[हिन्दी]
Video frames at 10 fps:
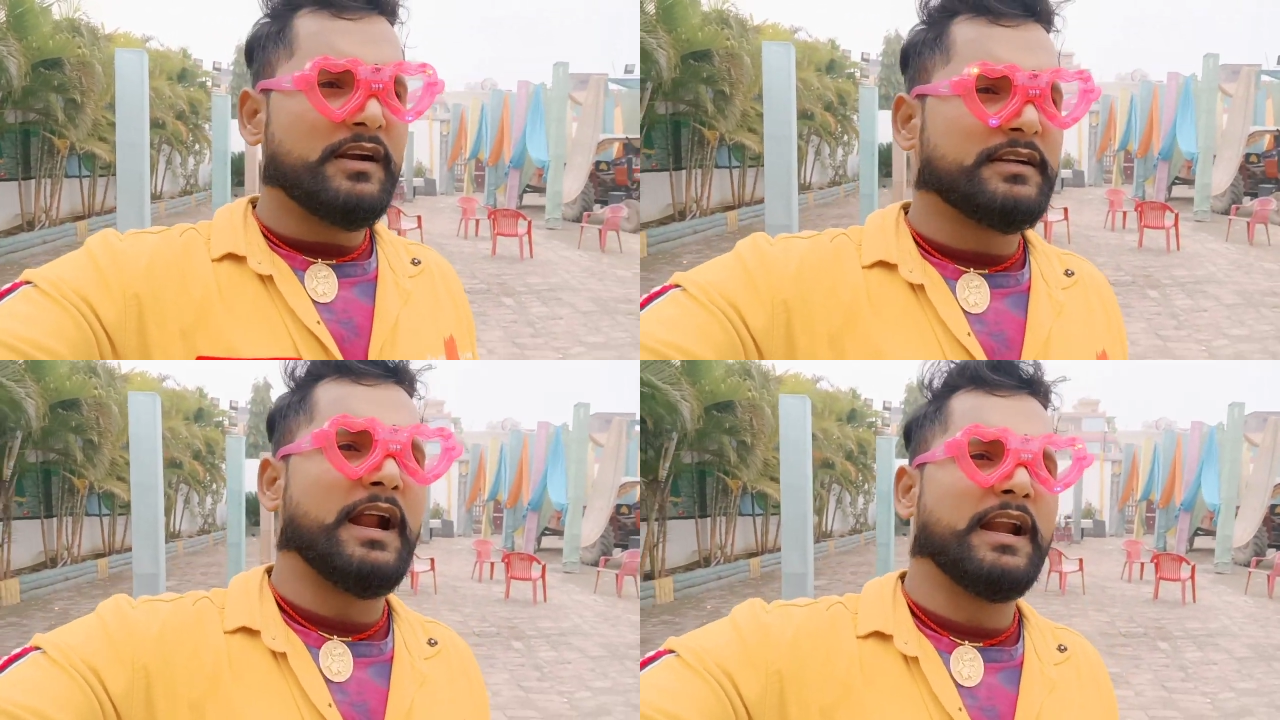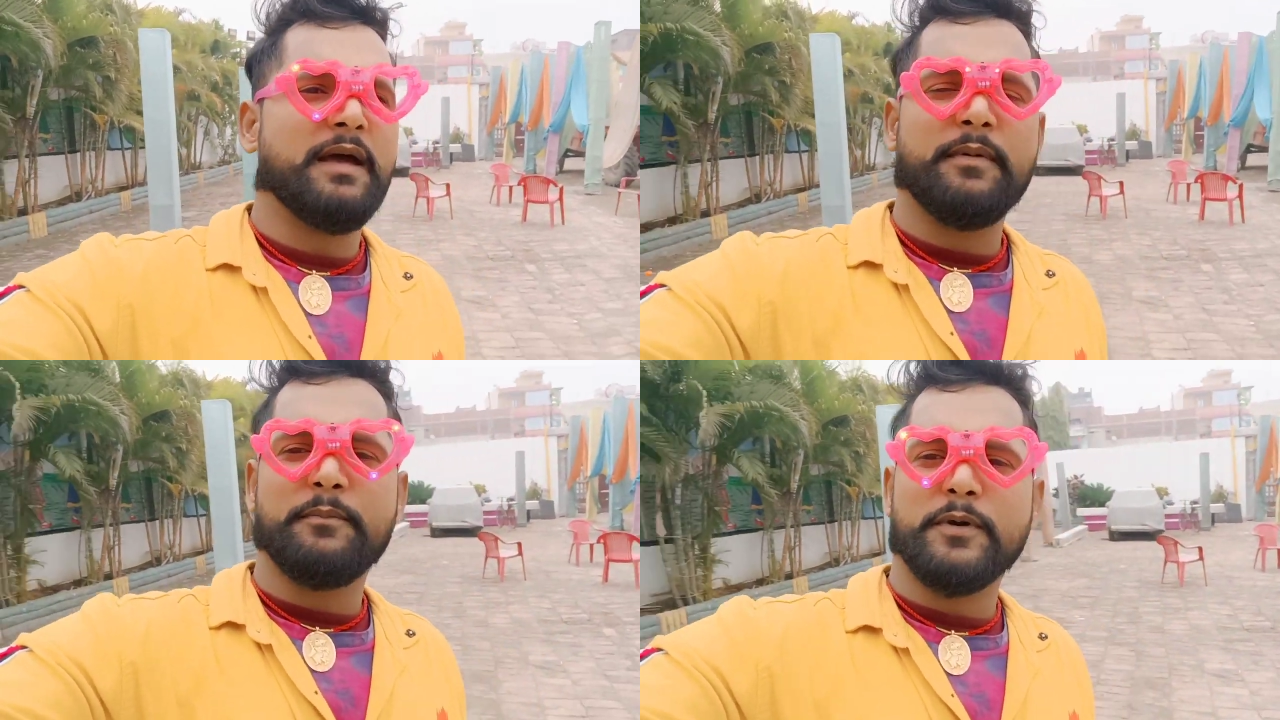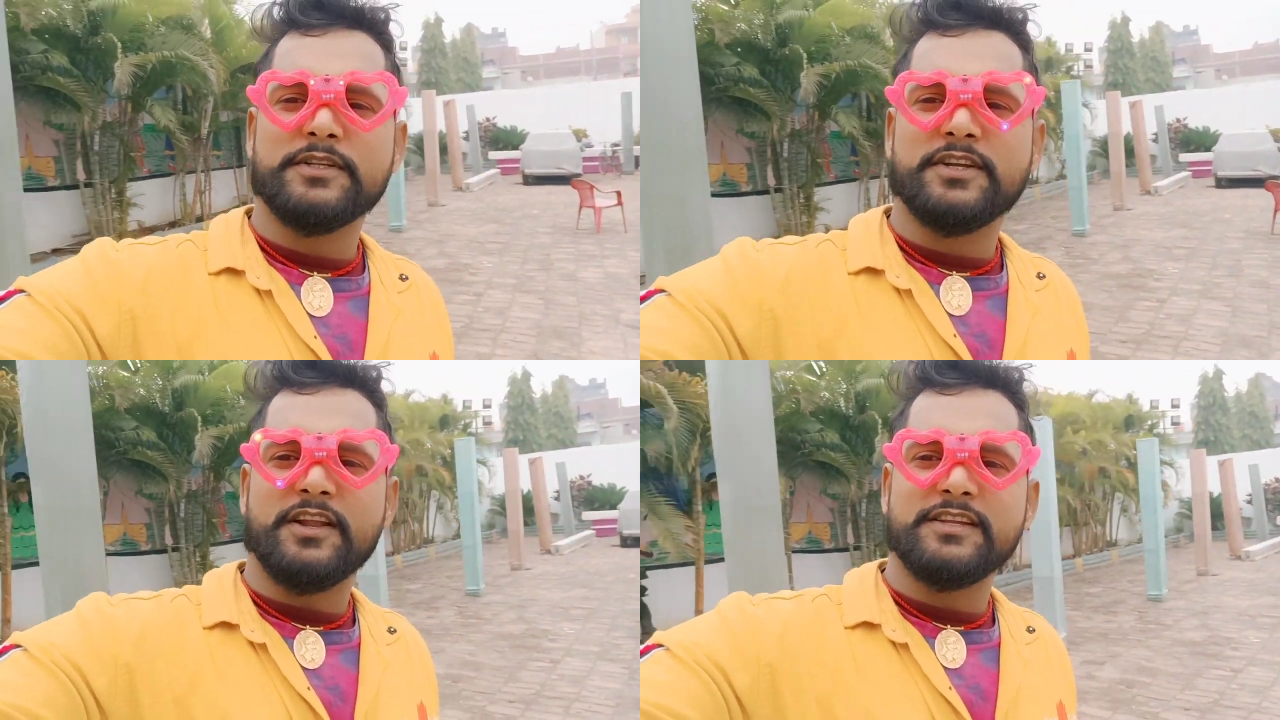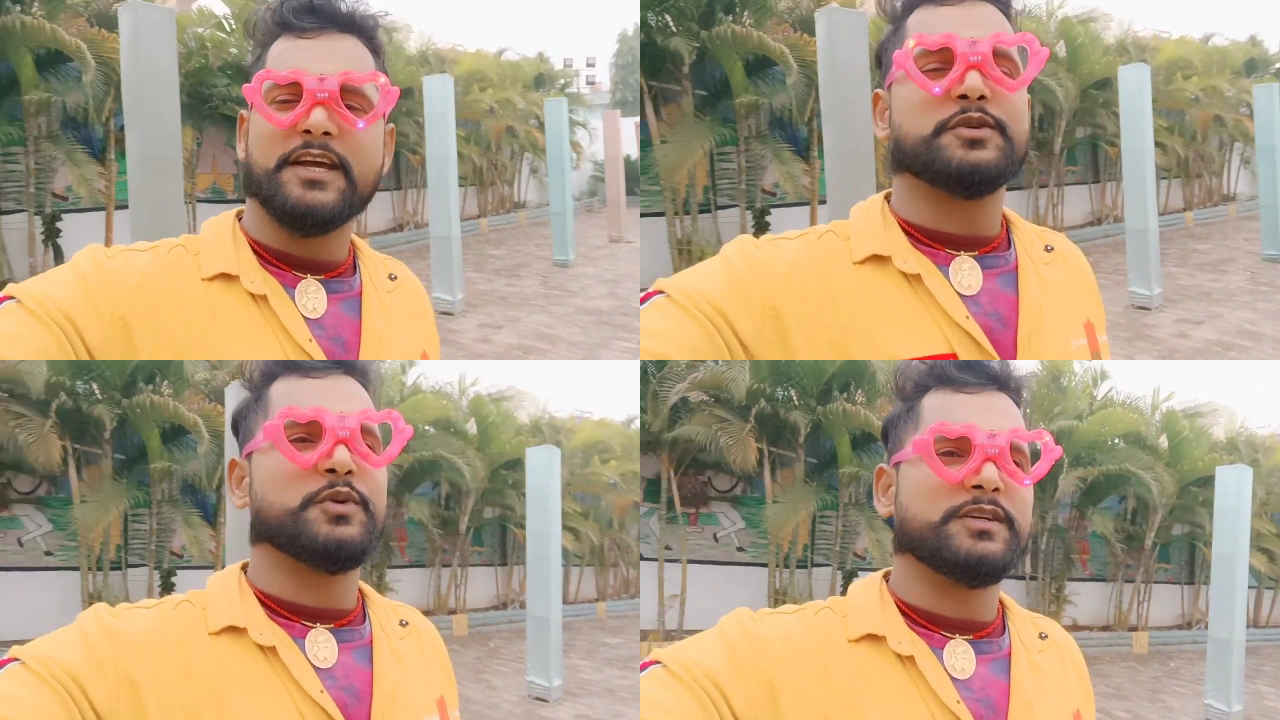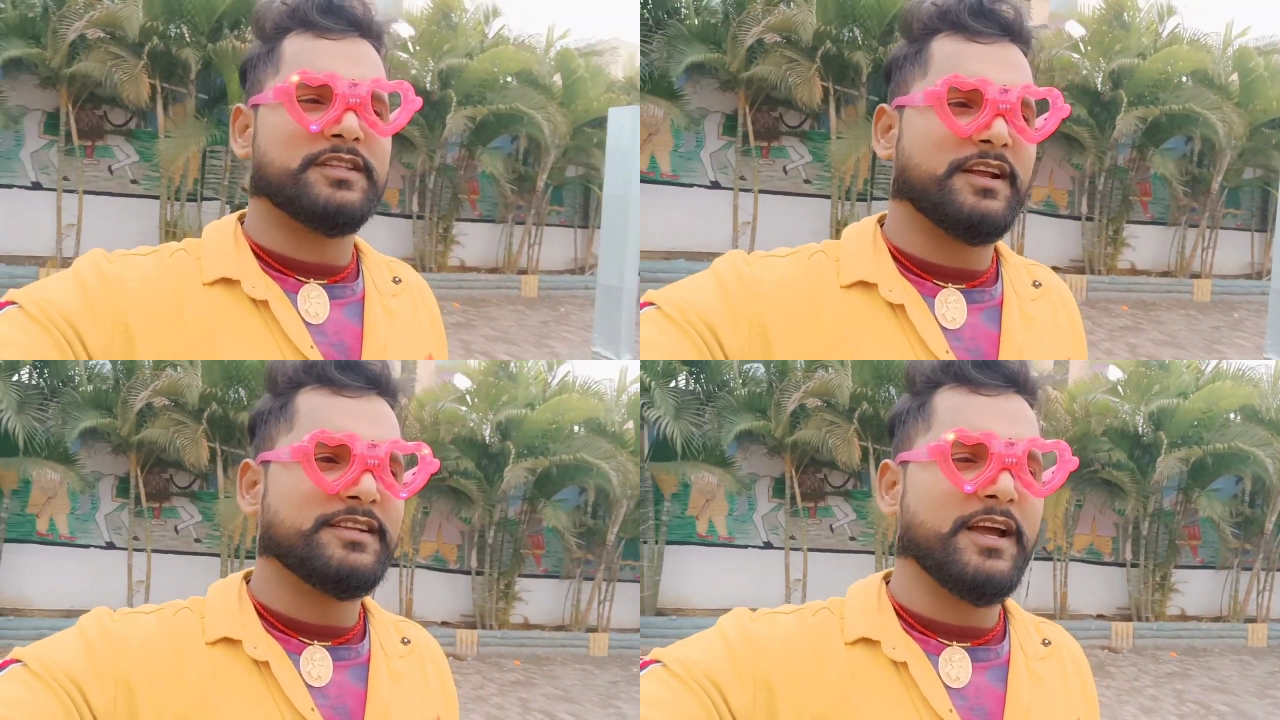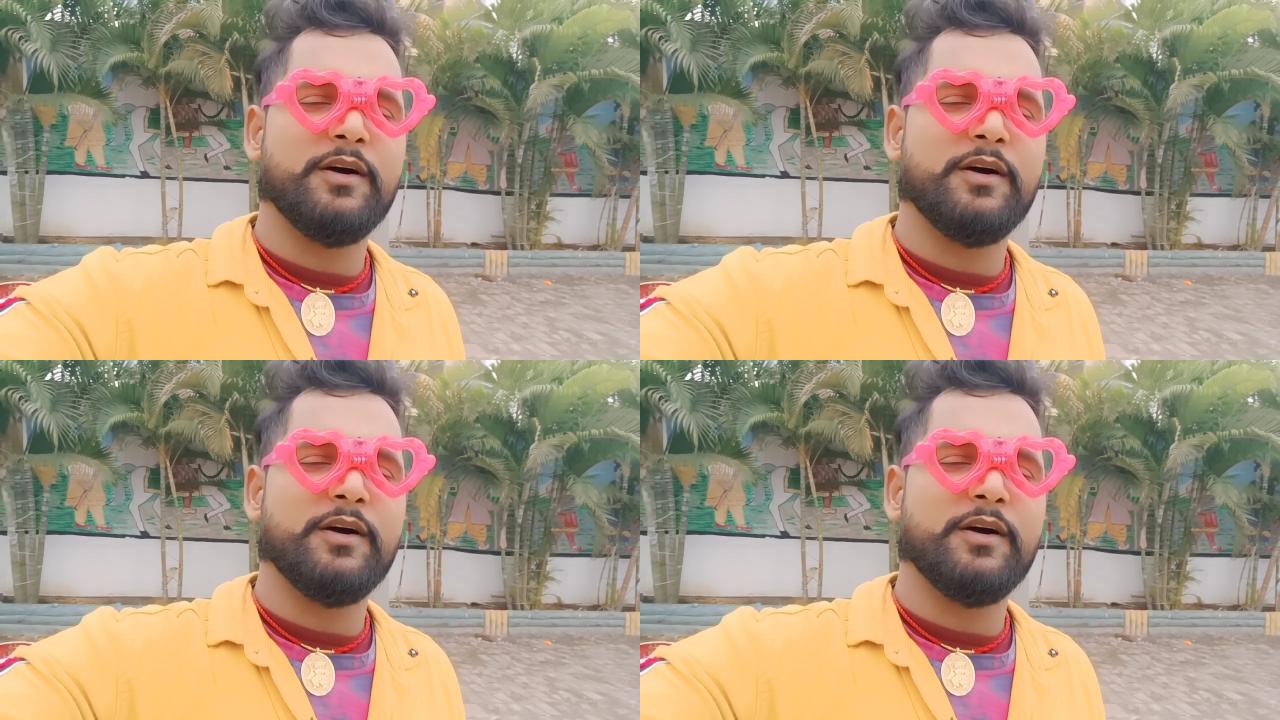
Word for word: ठंडा में बच के रह जा स्वस्थ रहें जा